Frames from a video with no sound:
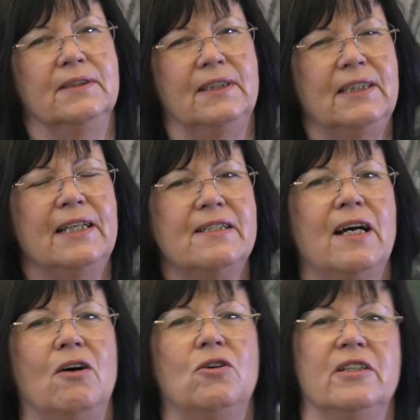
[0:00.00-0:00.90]
Ich
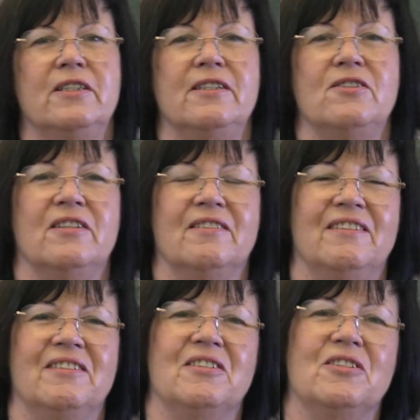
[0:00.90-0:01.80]
lese auch in den
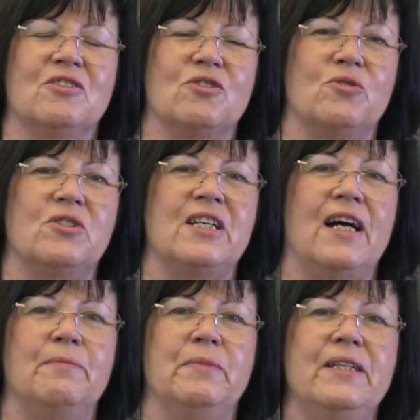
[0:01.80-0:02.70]
äh,
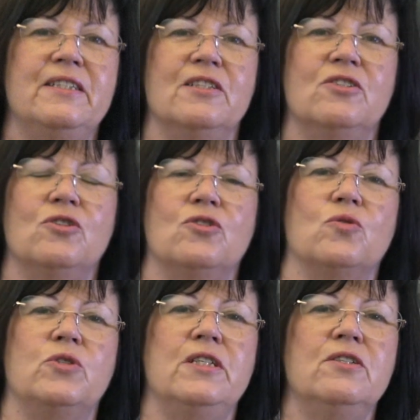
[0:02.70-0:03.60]
sozialen Medien
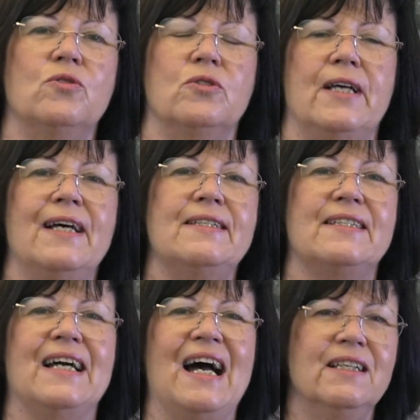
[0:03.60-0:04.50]
so dies und das
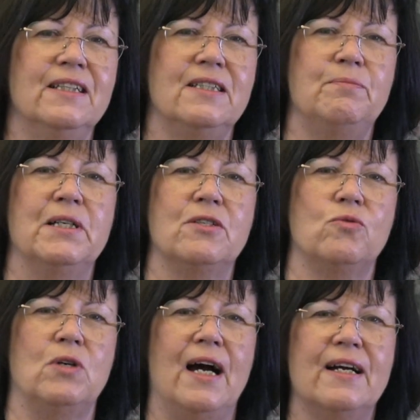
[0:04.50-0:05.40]
gar nicht mehr
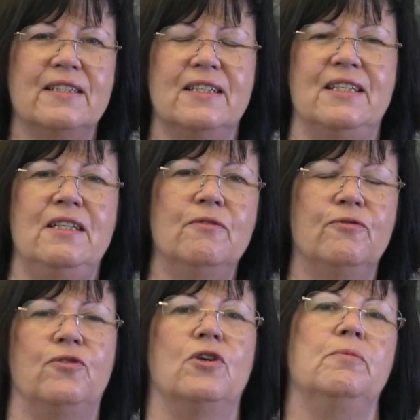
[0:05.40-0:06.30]
so
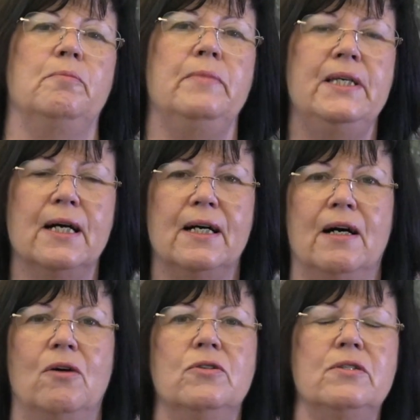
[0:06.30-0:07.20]
aktiv von mir
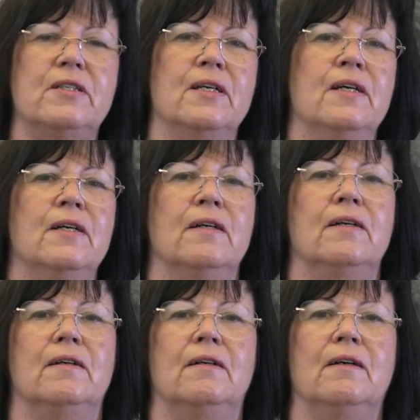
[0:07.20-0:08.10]
aus,
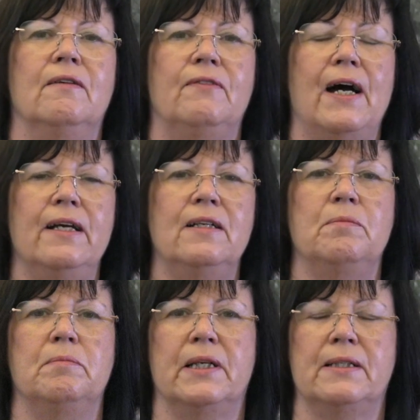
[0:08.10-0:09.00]
äh, weil
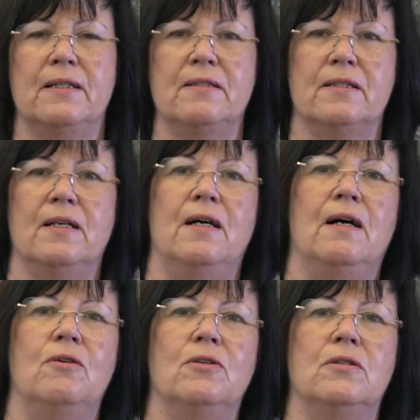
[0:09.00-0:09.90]
man kann sich ja
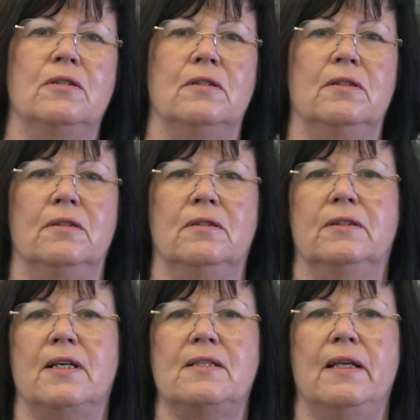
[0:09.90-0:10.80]
auch äh,
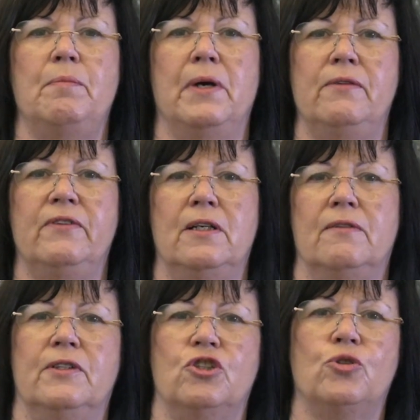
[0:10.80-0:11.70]
das Leben entweder
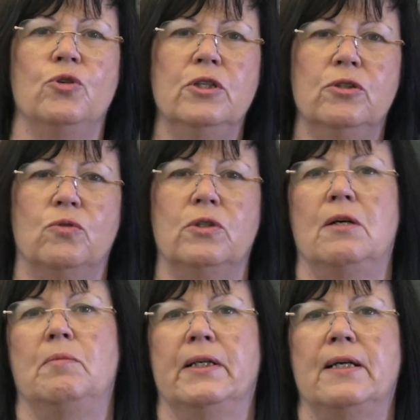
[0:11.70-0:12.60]
verschönen
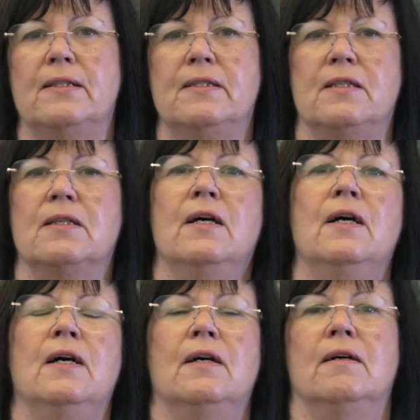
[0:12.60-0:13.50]
oder man kann sich
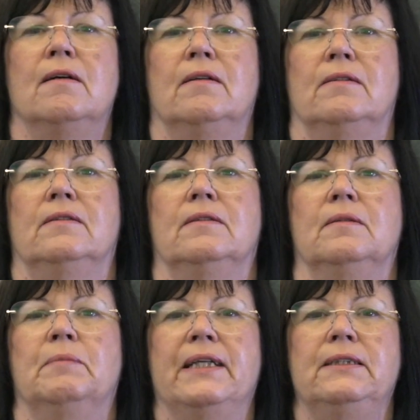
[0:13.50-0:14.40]
äh,
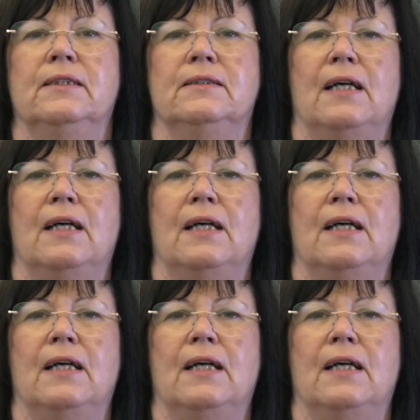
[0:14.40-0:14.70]
manchen